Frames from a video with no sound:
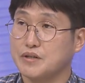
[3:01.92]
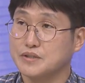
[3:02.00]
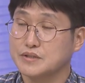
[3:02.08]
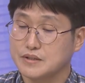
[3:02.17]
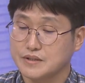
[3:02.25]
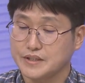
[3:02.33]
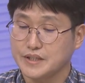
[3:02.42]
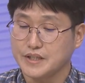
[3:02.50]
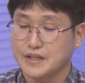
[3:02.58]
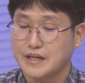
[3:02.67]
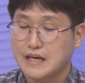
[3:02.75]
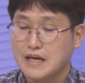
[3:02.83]

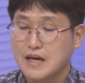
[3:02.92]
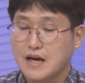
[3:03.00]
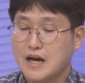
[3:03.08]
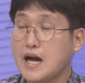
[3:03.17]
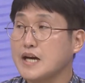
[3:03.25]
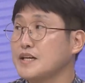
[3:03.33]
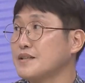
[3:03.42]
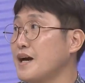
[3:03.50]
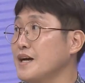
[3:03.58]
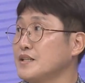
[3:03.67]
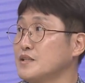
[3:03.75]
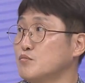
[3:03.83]
어른들이 아이의
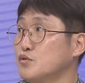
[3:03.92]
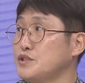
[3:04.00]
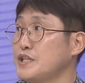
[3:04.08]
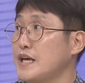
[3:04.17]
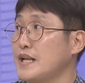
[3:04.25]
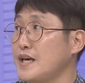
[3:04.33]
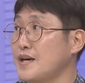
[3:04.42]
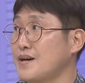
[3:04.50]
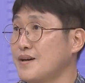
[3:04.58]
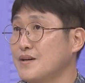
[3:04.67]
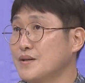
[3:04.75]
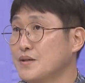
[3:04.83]
나이를 묻지 않아요.
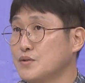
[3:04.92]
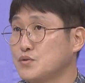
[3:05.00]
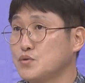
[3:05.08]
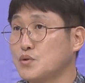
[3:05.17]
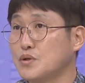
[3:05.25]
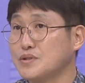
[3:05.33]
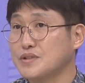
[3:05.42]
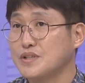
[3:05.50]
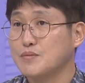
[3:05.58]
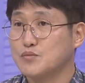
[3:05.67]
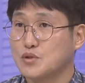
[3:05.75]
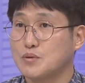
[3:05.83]
주로
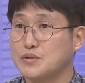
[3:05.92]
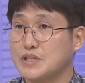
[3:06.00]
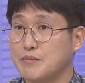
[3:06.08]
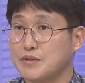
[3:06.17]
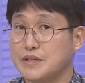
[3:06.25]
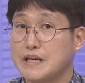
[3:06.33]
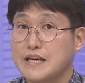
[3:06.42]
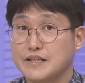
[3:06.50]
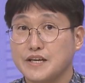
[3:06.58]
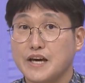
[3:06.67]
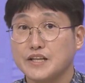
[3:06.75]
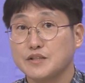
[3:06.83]
어떻게 물어보냐면
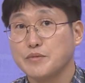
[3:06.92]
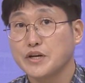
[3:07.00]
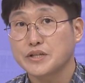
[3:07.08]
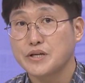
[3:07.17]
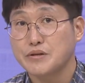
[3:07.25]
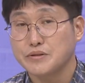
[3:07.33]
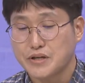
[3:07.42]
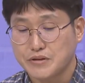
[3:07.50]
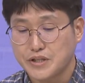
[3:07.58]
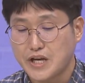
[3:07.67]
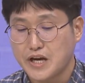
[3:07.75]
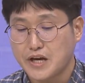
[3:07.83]
이 아이는 몇 개월
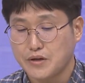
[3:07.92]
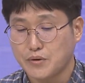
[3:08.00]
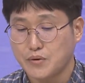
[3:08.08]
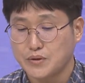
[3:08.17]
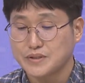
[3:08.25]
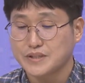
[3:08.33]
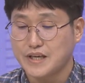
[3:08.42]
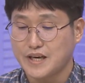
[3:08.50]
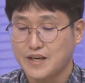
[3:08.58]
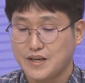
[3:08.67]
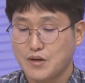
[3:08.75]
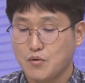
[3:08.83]
되었나요? 이렇게
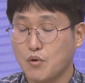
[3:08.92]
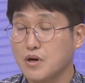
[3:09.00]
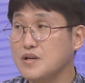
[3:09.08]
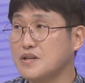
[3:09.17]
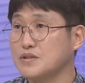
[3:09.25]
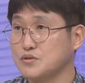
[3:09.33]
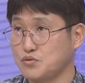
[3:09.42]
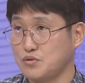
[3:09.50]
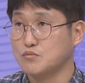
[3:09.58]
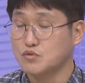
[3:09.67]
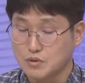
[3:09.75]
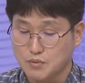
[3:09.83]
원령을 주로
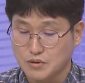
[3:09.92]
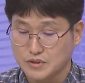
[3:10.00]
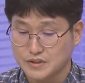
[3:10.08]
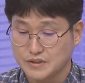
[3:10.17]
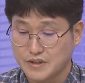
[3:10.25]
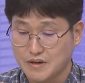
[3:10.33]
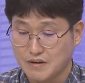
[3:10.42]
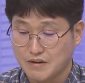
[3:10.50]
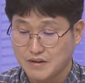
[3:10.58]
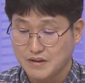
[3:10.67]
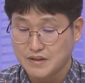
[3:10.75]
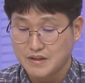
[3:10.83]
물어보거든요.
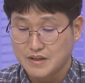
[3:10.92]
네.